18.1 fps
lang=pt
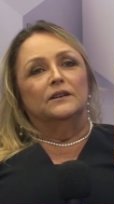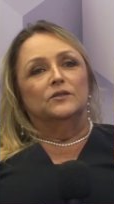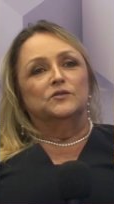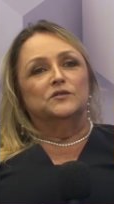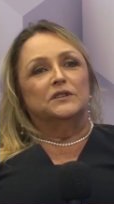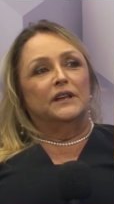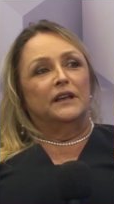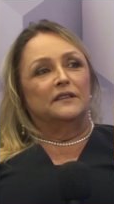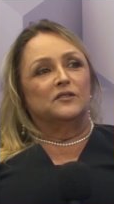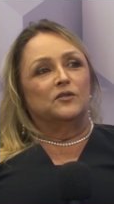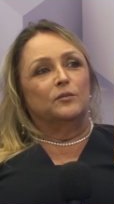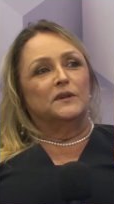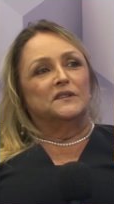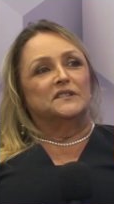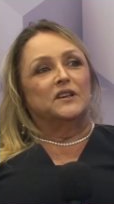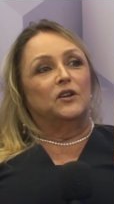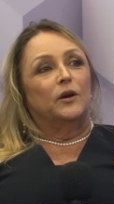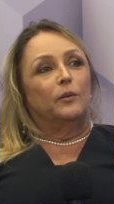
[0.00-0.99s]
os clientes
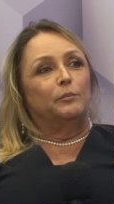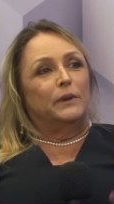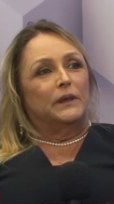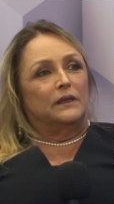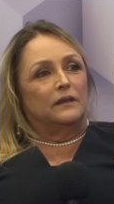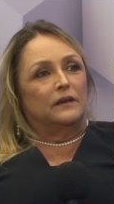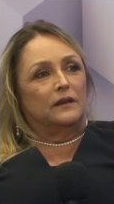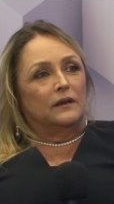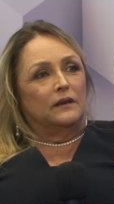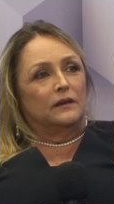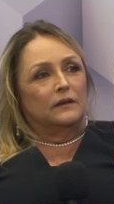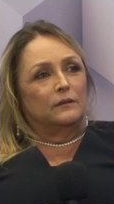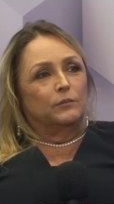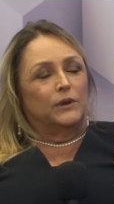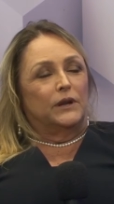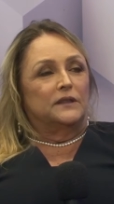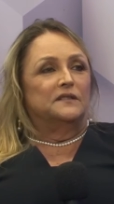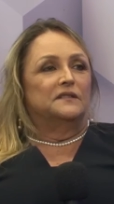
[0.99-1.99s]
começaram a pedir
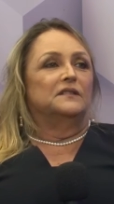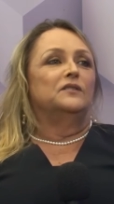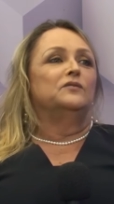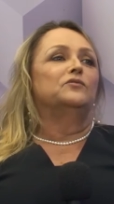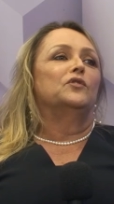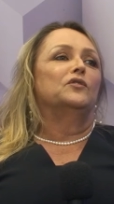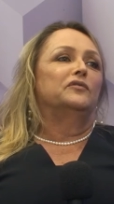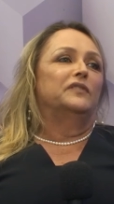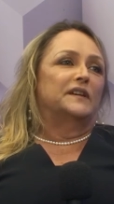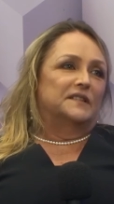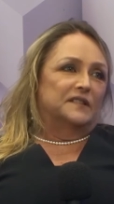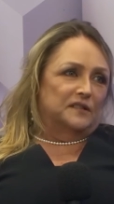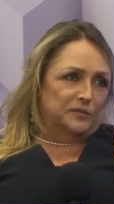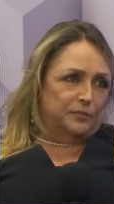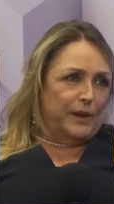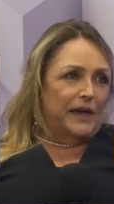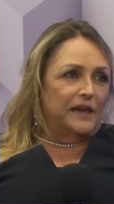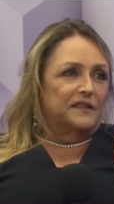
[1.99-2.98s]
para desenvolver
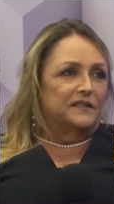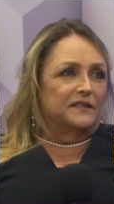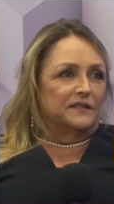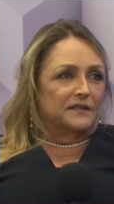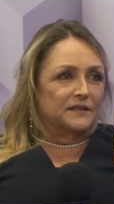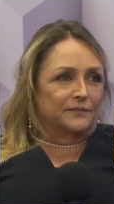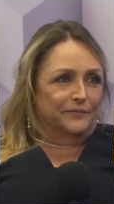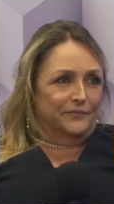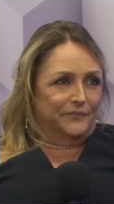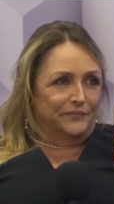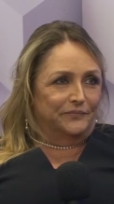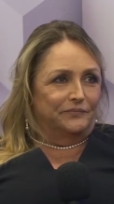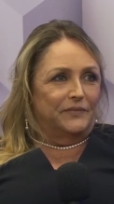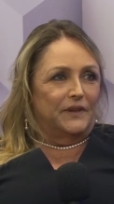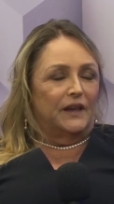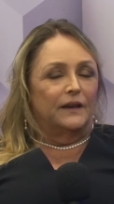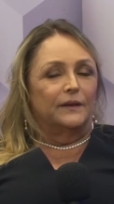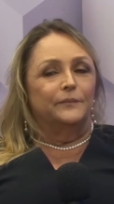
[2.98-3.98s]
essas peças,
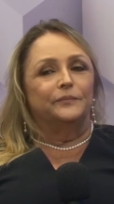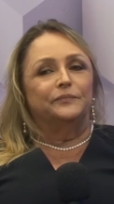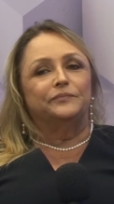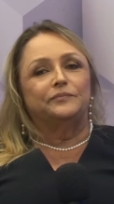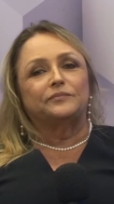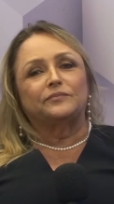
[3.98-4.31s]
né?